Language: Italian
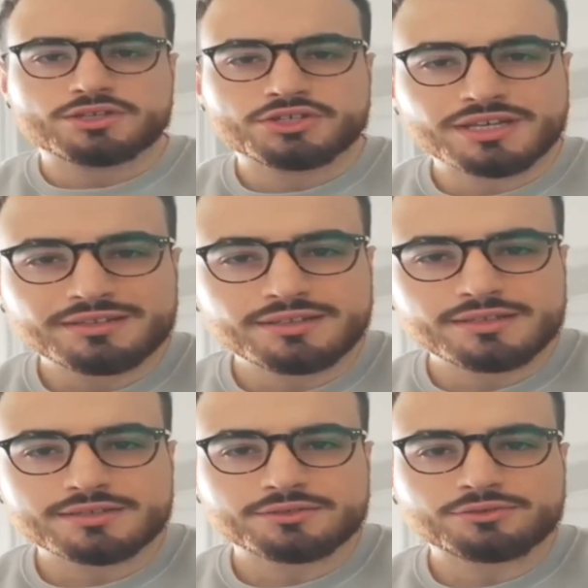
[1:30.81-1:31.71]
Scegli
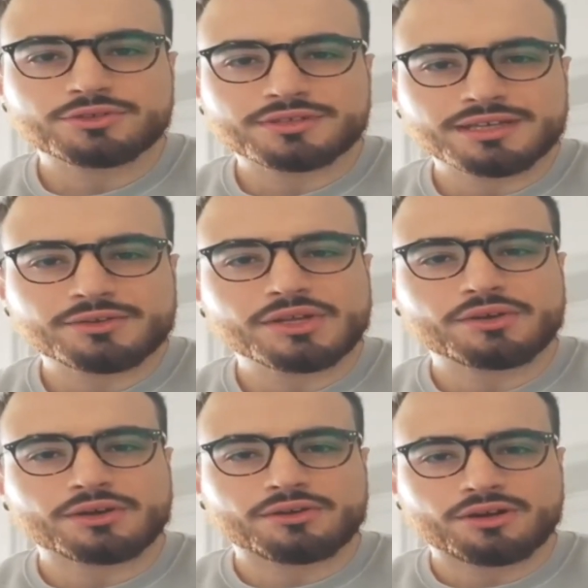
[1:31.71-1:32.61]
l'istituto
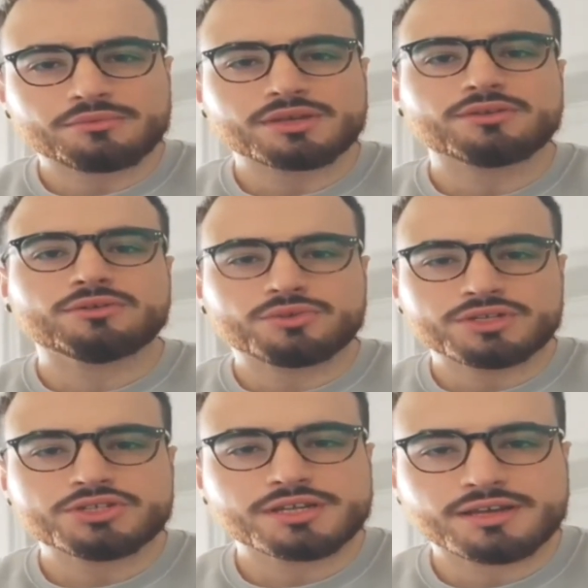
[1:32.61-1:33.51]
tecnico economico
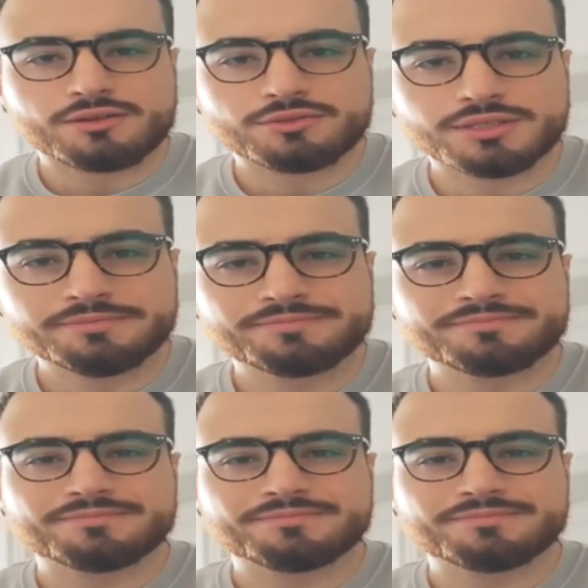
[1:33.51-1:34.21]
Luigi Einaudi.